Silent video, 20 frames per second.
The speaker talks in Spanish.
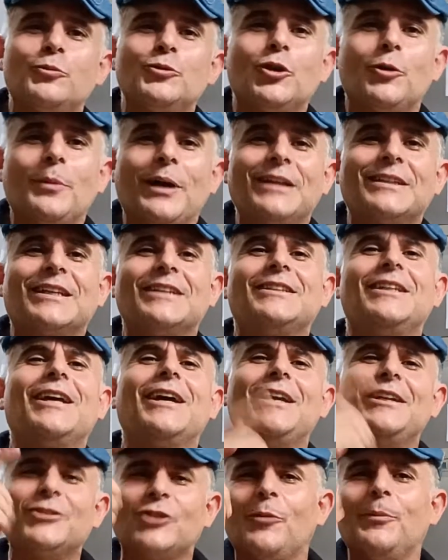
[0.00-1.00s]
mucho más, que si
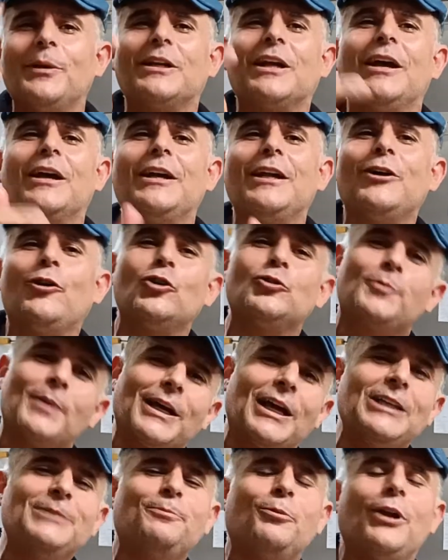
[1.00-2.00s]
queréis comer cangrejos,
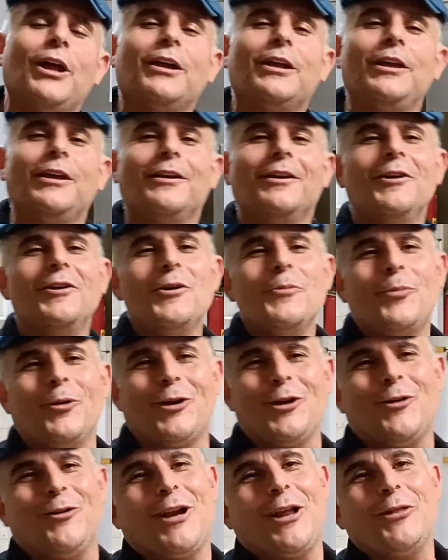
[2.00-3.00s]
vengáis por aquí, por
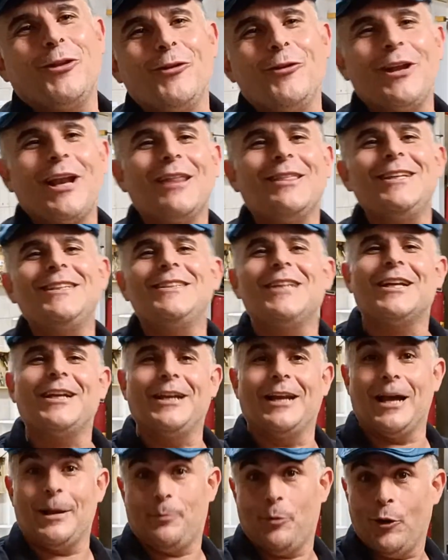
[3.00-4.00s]
el corazón de la
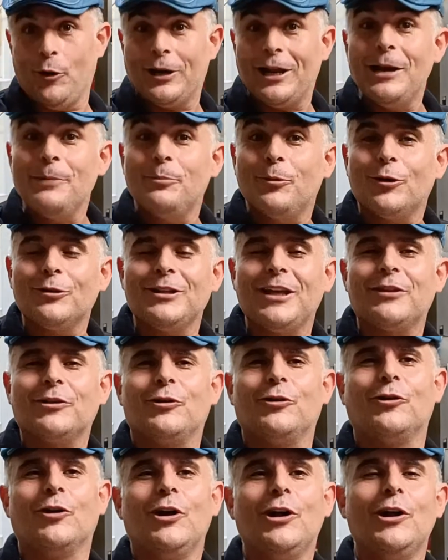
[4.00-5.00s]
cisterniga, por el
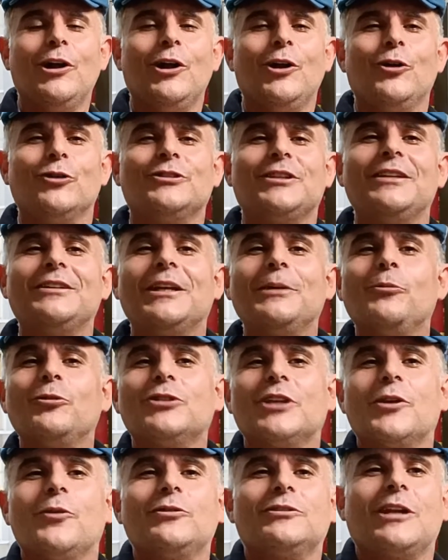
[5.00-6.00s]
portazo Los tendremos
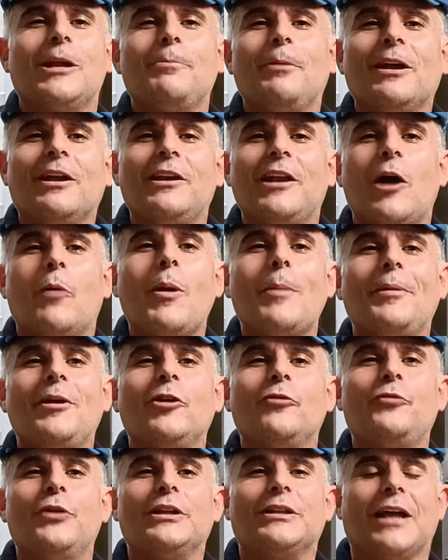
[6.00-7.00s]
en nuestra página web en
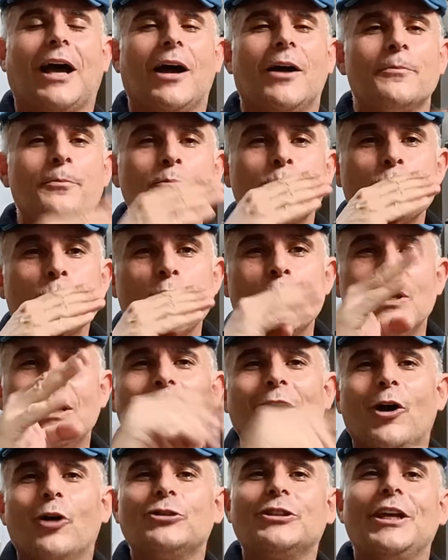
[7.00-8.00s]
oferta.
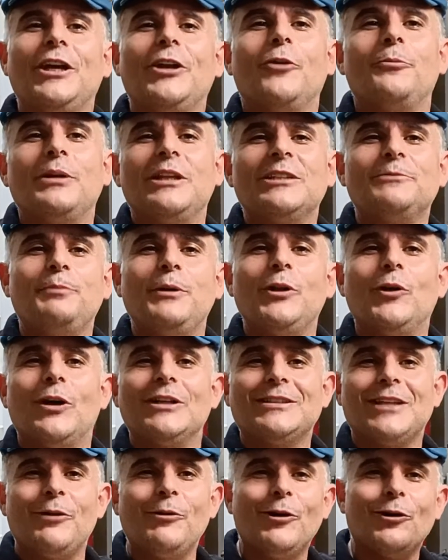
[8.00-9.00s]
Os quiero, me despido,
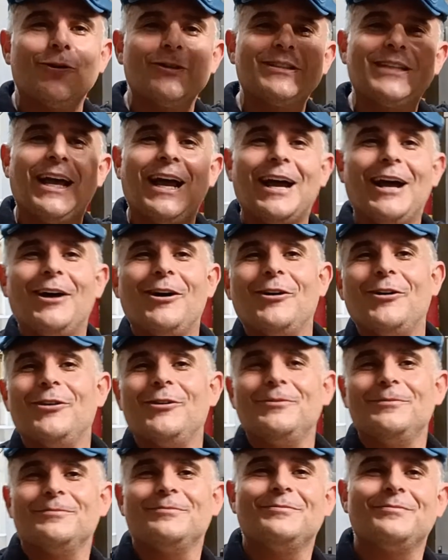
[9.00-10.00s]
hasta luego,
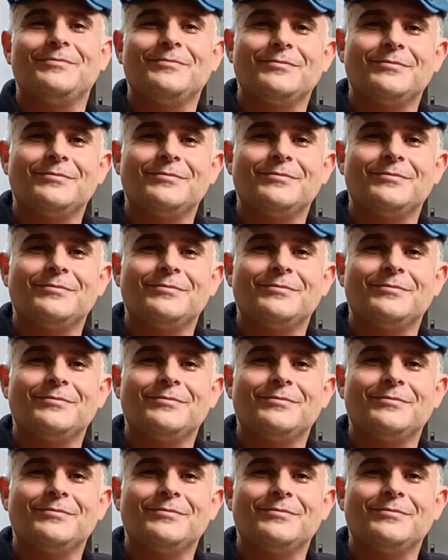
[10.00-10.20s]
chao.